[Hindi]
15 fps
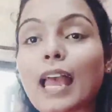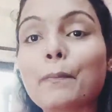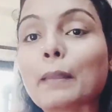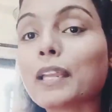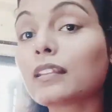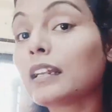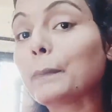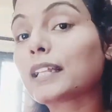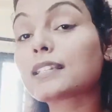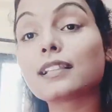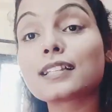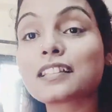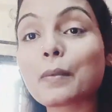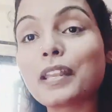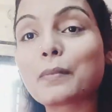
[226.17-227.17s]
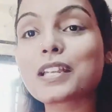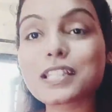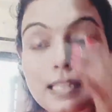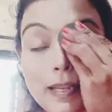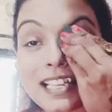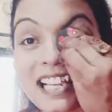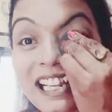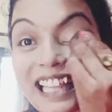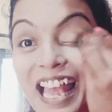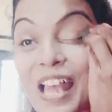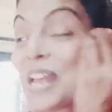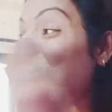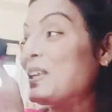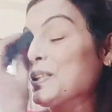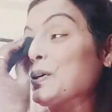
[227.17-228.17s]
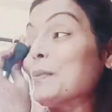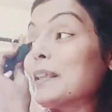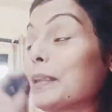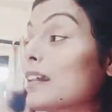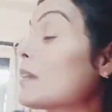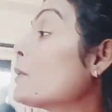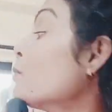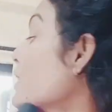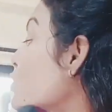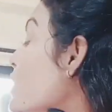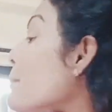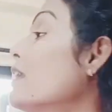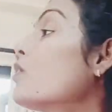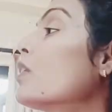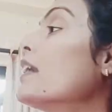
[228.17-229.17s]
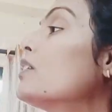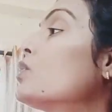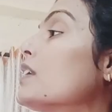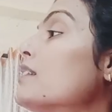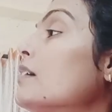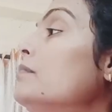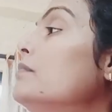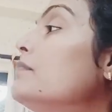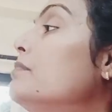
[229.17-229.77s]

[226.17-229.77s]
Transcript: कैमरे में इतना नहीं पता चलता जितना मिरर में अच्छे से पता चलता है तो मिरर में रखना क्यों देखो हां मिरर होगा एक छोटा सा